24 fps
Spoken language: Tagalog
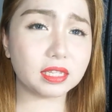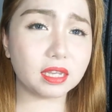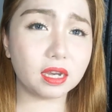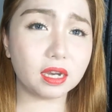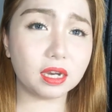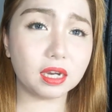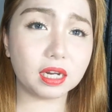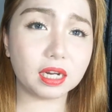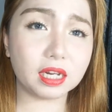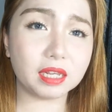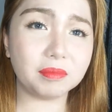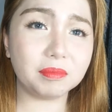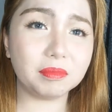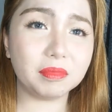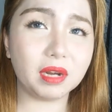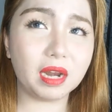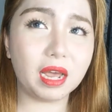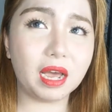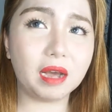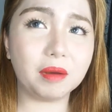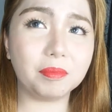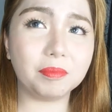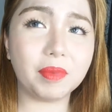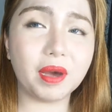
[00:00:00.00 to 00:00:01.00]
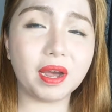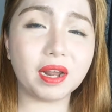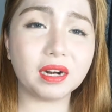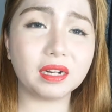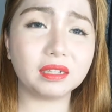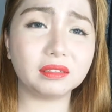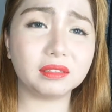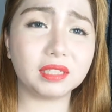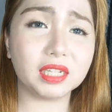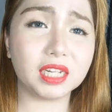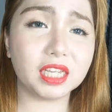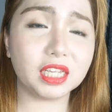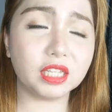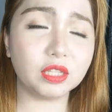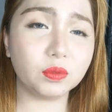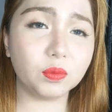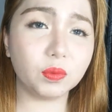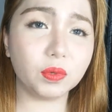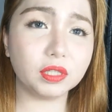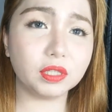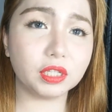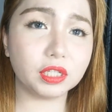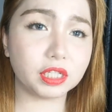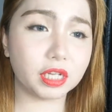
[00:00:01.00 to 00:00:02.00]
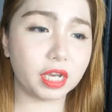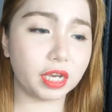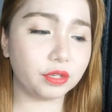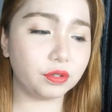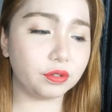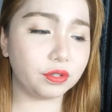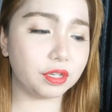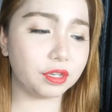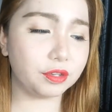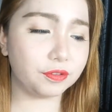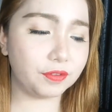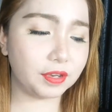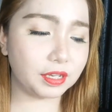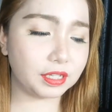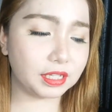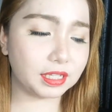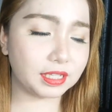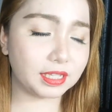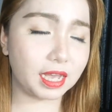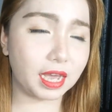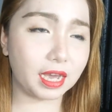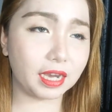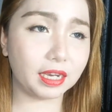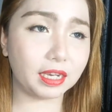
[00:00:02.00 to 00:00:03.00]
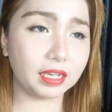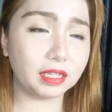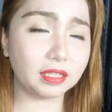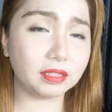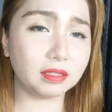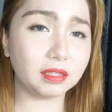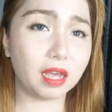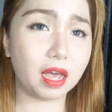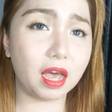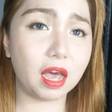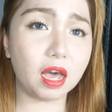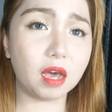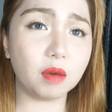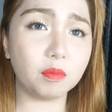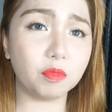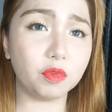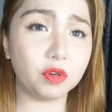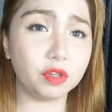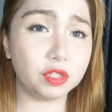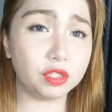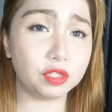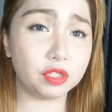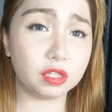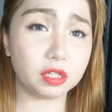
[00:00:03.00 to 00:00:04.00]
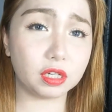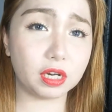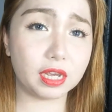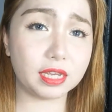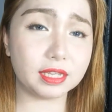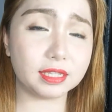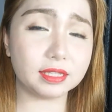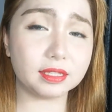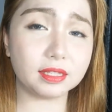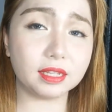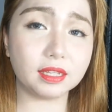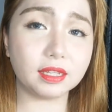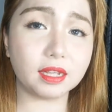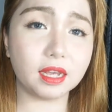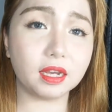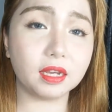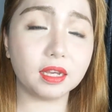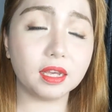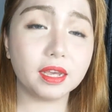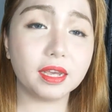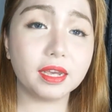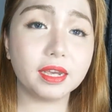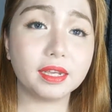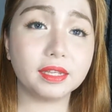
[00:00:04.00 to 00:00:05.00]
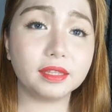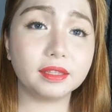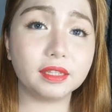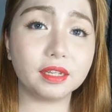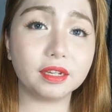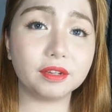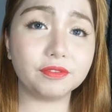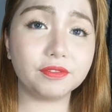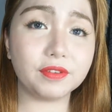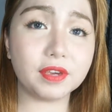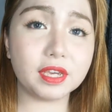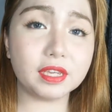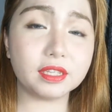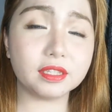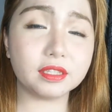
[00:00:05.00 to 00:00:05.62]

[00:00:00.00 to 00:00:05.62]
isang cream lang, parang 3-in-1 na siya. Yung effect niya sa akin, nakaka-moisturize na ng, ng